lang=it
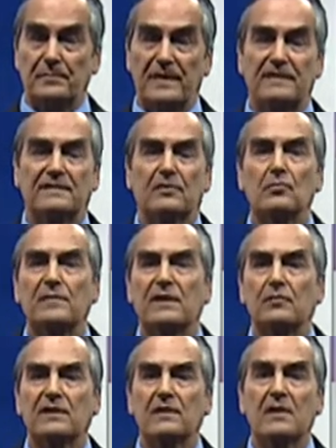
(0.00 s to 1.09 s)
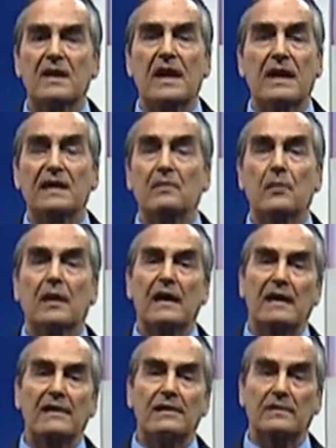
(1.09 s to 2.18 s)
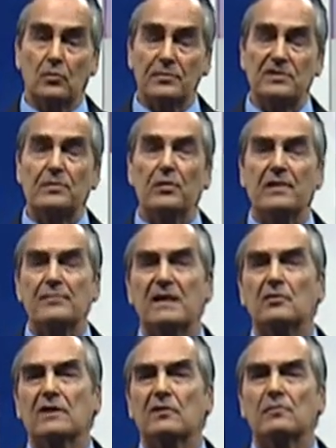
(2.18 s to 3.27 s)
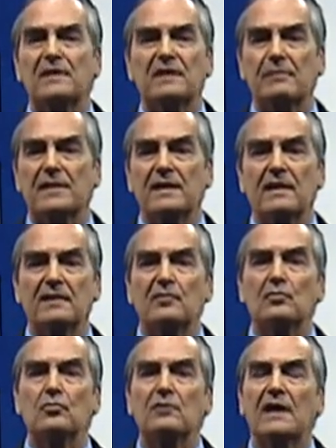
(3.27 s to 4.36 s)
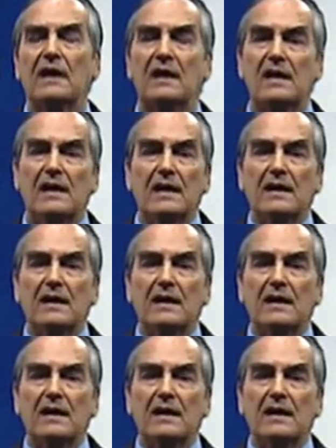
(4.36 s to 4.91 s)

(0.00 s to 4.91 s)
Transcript: bel paese come Aquino. Andiamo, a, come dicevo, cambiando argomento a parlare di una,